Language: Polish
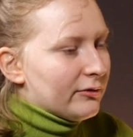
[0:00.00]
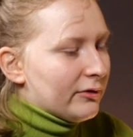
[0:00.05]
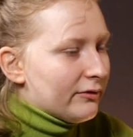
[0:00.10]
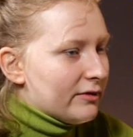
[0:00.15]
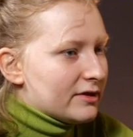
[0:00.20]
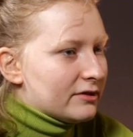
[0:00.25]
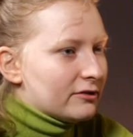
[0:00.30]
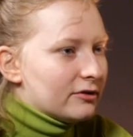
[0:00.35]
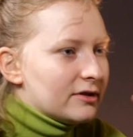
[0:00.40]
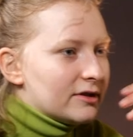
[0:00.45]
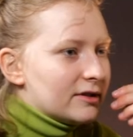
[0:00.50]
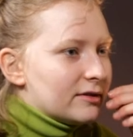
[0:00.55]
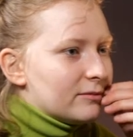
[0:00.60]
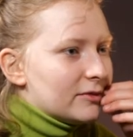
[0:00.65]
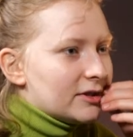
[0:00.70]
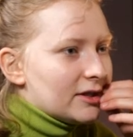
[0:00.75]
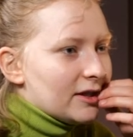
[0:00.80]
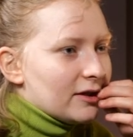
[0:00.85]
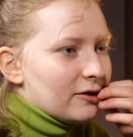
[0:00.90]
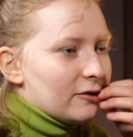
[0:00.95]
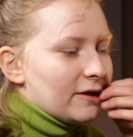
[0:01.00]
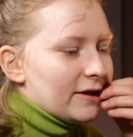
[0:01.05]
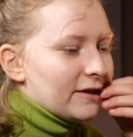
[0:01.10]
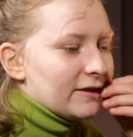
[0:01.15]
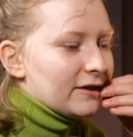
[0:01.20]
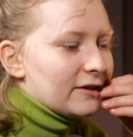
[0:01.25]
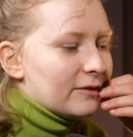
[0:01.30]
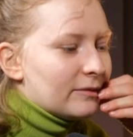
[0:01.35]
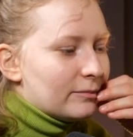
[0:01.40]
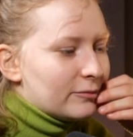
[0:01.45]
No więc to jest, myślę,
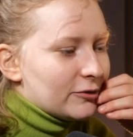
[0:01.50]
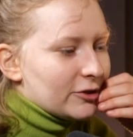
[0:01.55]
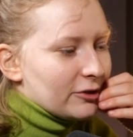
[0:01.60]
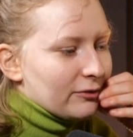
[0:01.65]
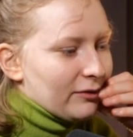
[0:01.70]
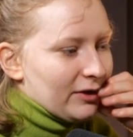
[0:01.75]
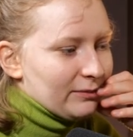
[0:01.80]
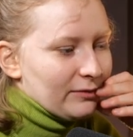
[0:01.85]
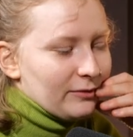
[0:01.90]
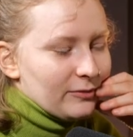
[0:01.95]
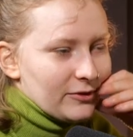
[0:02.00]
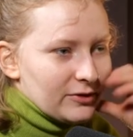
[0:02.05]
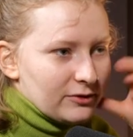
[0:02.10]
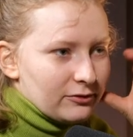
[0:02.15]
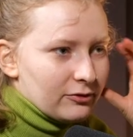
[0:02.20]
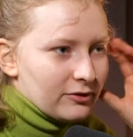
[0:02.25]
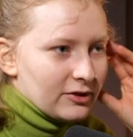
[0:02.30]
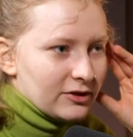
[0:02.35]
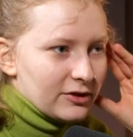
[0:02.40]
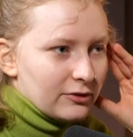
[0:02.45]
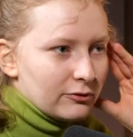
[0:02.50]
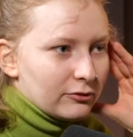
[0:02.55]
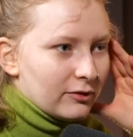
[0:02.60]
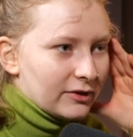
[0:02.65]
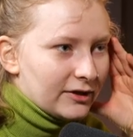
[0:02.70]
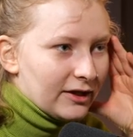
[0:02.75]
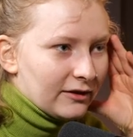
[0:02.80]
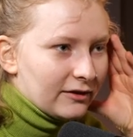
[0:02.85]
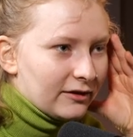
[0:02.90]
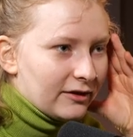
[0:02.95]
kolejny przykład po prostu naszej
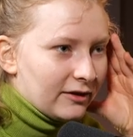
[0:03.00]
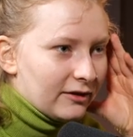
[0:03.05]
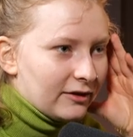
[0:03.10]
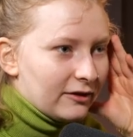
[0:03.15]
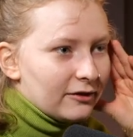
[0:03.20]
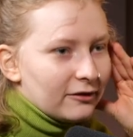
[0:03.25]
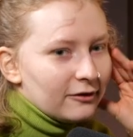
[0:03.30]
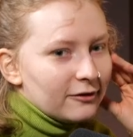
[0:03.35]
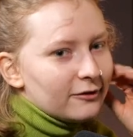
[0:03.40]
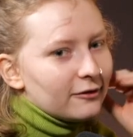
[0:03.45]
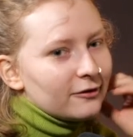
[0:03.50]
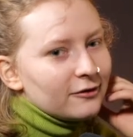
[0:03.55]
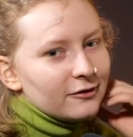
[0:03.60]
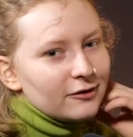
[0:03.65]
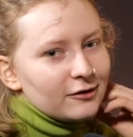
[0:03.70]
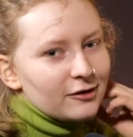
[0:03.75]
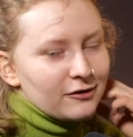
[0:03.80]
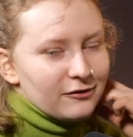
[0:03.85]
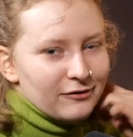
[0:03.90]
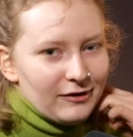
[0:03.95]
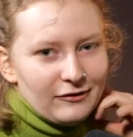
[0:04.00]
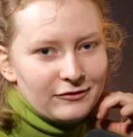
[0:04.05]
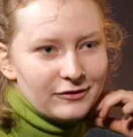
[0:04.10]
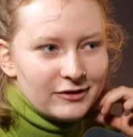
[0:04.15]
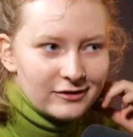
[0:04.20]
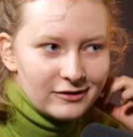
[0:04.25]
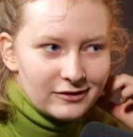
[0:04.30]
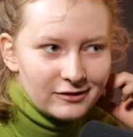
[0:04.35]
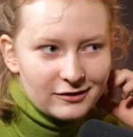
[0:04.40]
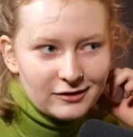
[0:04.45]
układanki
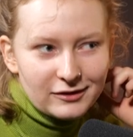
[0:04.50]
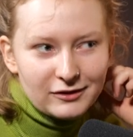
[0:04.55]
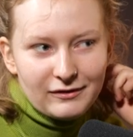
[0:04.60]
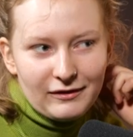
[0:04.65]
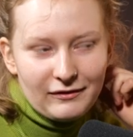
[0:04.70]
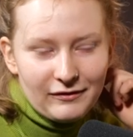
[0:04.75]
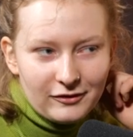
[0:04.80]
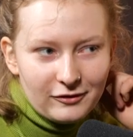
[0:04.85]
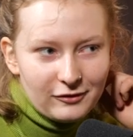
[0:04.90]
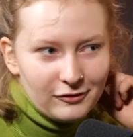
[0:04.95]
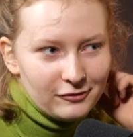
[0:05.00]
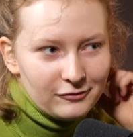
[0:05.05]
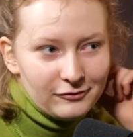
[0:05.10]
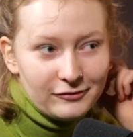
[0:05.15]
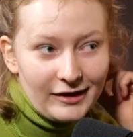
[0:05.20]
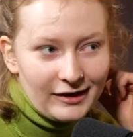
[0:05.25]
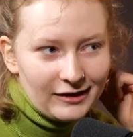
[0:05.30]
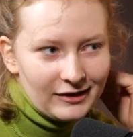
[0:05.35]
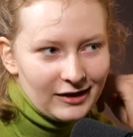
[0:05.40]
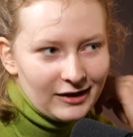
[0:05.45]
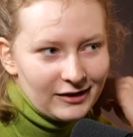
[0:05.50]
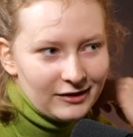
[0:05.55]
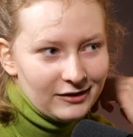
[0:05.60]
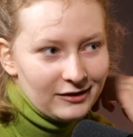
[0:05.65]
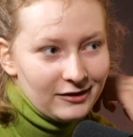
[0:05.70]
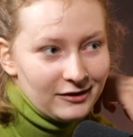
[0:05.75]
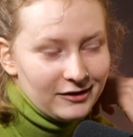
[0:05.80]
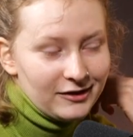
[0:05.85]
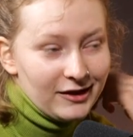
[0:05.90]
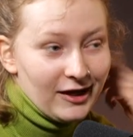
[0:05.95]
krwawych, krwawego węgla
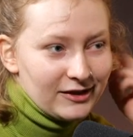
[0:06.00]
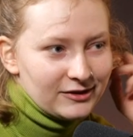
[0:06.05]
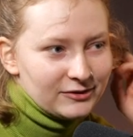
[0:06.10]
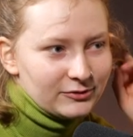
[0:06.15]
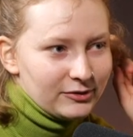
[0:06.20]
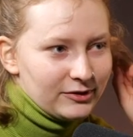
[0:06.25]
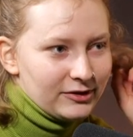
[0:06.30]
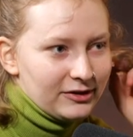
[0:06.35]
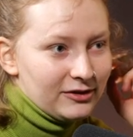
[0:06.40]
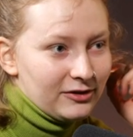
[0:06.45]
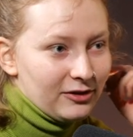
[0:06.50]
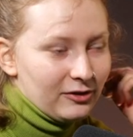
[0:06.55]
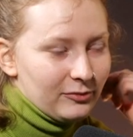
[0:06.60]
i gazu i